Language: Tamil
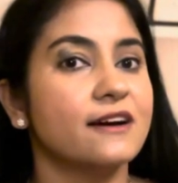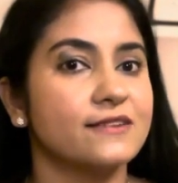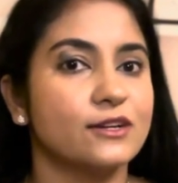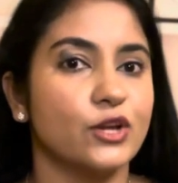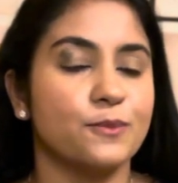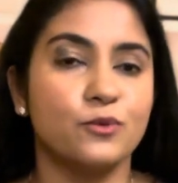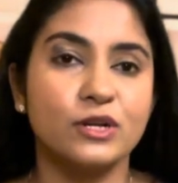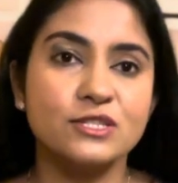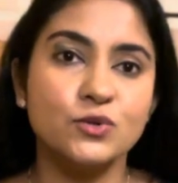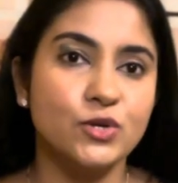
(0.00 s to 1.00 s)
அவருடைய புற
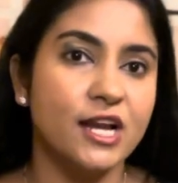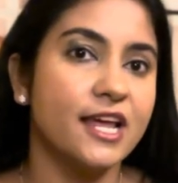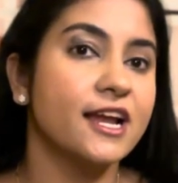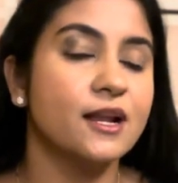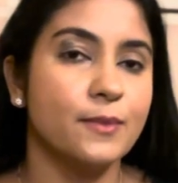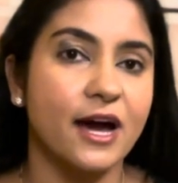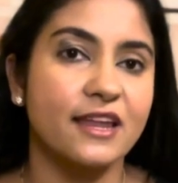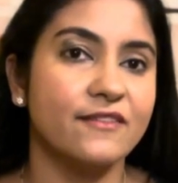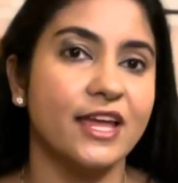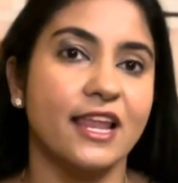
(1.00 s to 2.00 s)
சூழ்நிலைகள்
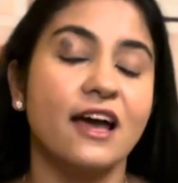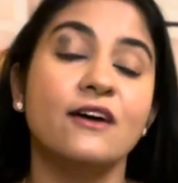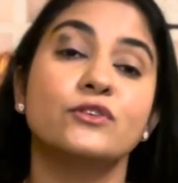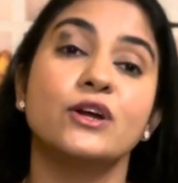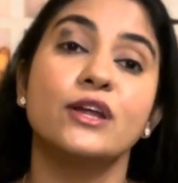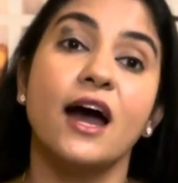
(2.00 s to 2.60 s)
மாறவே இல்லை அவர்